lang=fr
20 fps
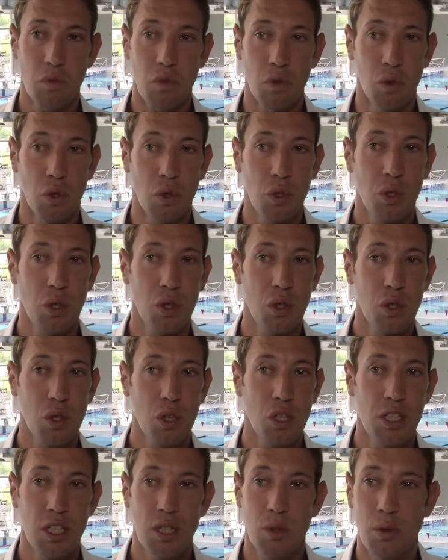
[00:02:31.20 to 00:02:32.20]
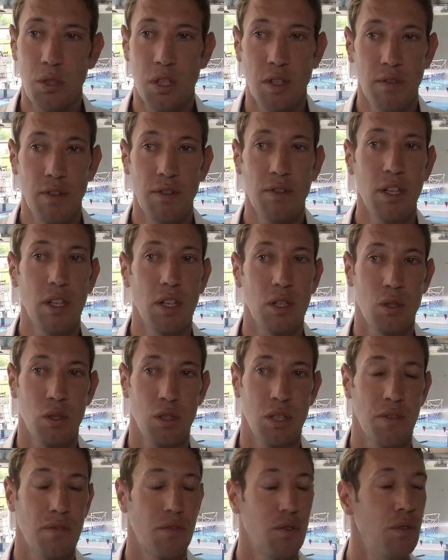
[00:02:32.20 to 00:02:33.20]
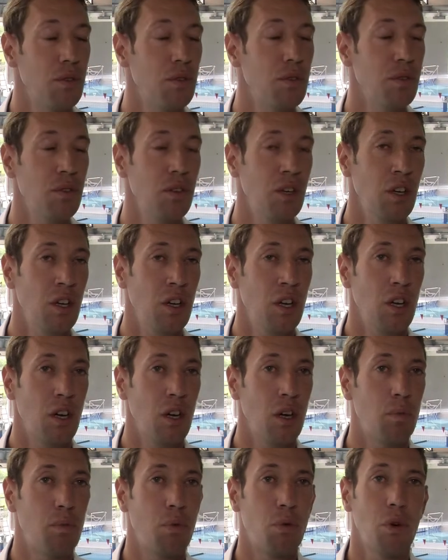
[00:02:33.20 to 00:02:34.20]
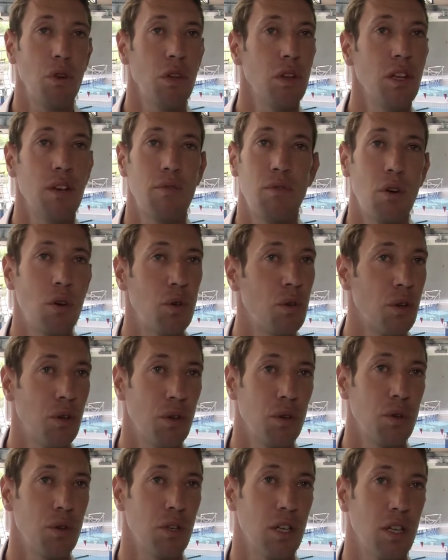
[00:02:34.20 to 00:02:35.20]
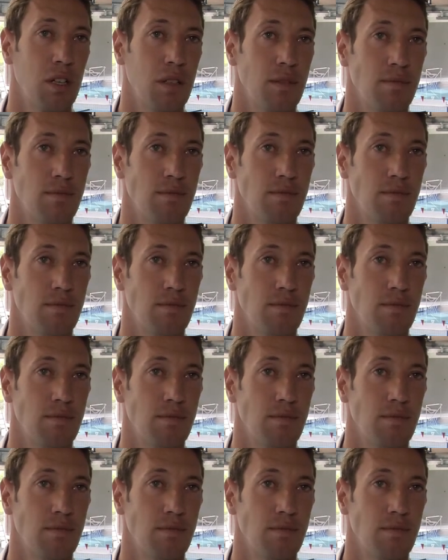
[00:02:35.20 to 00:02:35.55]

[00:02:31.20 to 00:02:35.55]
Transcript: Donc euh, je leur dis écoutez, vivez la chose à fond euh, pour n'avoir aucun regret.